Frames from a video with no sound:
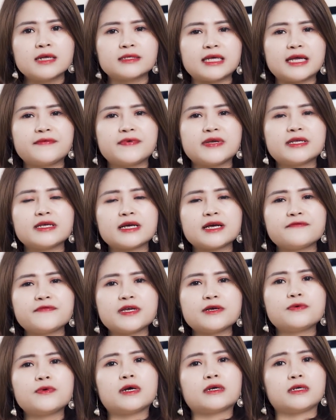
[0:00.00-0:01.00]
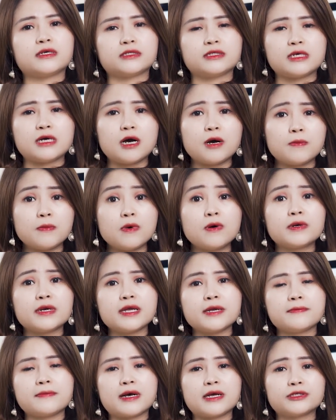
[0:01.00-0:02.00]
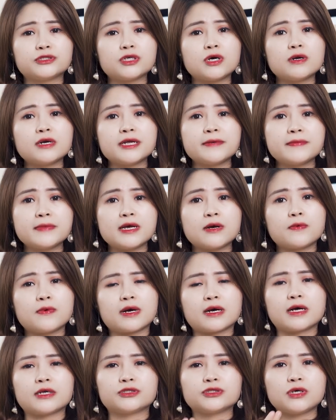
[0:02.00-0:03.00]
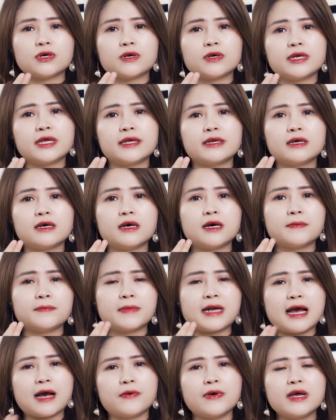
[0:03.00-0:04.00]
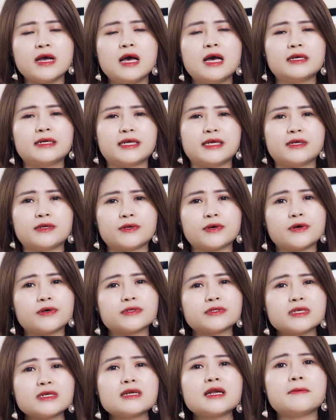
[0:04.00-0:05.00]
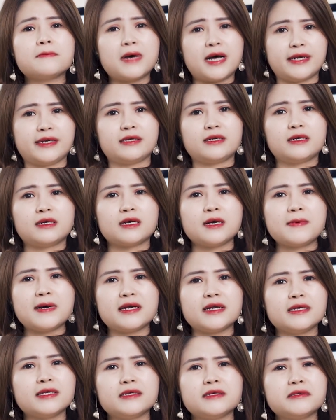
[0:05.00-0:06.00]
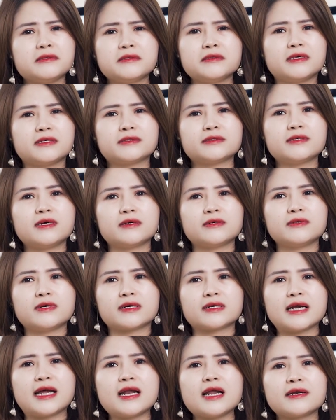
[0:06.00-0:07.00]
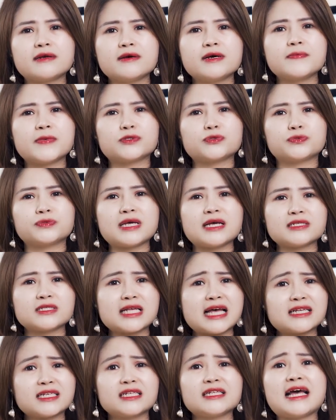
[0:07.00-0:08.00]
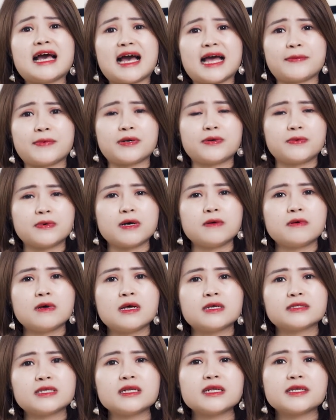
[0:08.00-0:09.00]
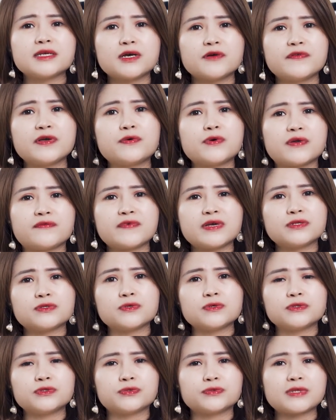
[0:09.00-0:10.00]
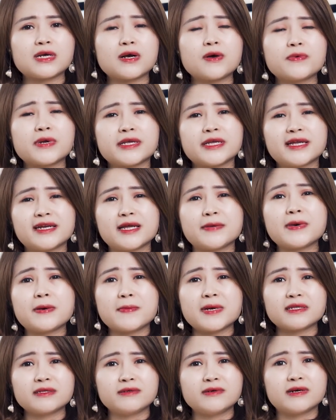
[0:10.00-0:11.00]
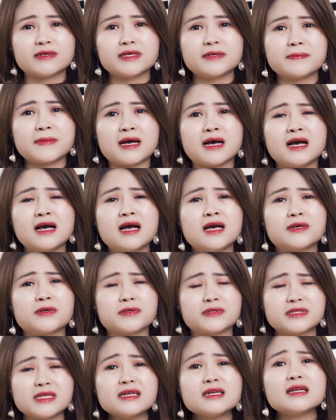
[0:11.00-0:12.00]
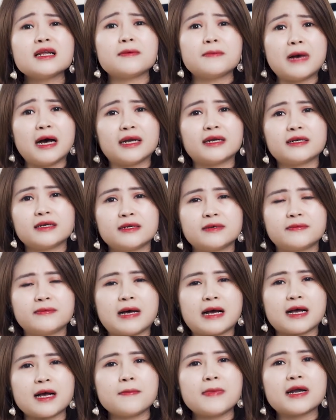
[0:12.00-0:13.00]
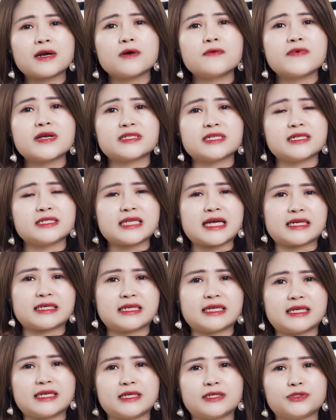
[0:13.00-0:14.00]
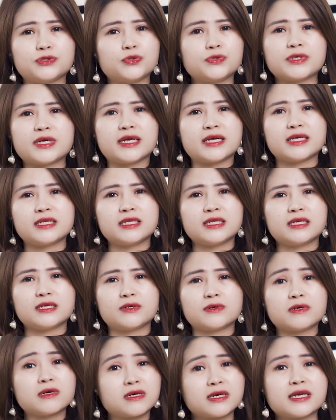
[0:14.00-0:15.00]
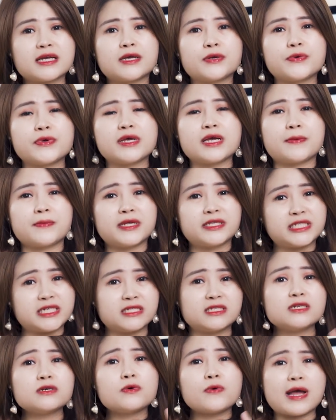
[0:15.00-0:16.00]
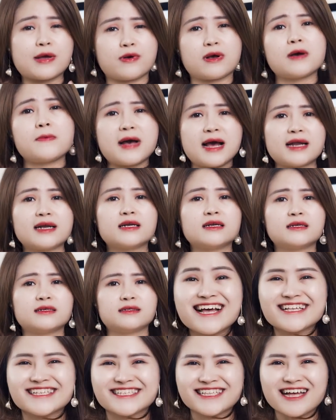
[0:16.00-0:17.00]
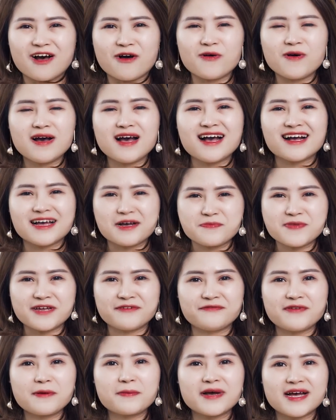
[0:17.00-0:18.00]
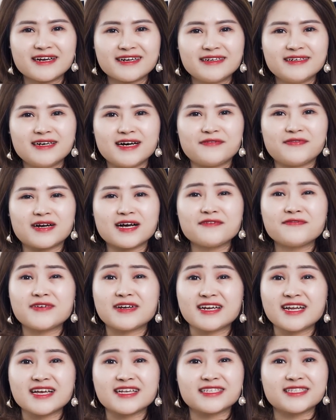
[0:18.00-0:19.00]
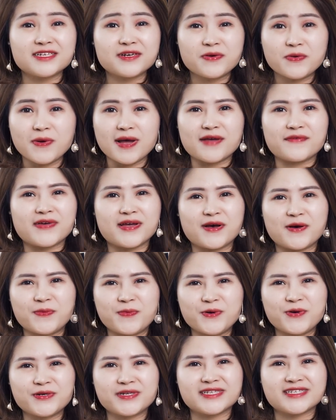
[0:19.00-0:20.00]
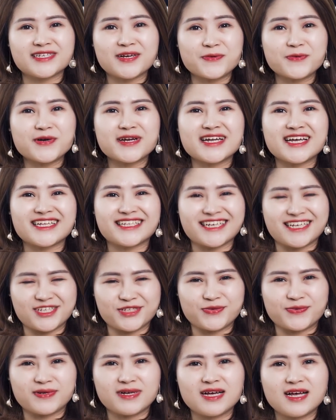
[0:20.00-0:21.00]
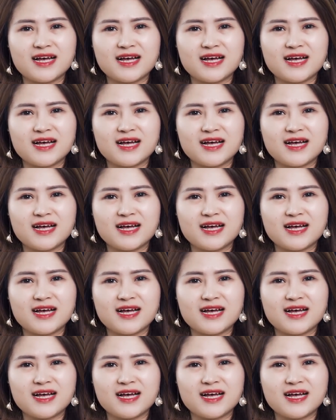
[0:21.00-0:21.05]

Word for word: Tại vì những cái vi khuẩn ở dưới hậu môn ấy mà cho lên miệng hoặc là cho lên uh, âm đạo ấy thì nó rất là bẩn. Các bạn hãy tưởng tượng được đấy là nơi mà chúng ta ra chất thải mà, đúng không? Rất là nhiều vi khuẩn, virus chúng ta không thể nhìn thấy bằng mắt thường, nhưng mà nó rất là bẩn mà các bạn không vệ sinh sạch thì chỗ đấy thì nó cực kỳ nguy hiểm đến chính sức khỏe của các bạn. Sáu, các biện pháp ngăn ngừa và các vấn đề sức khỏe về hậu môn trong quan hệ tình dục.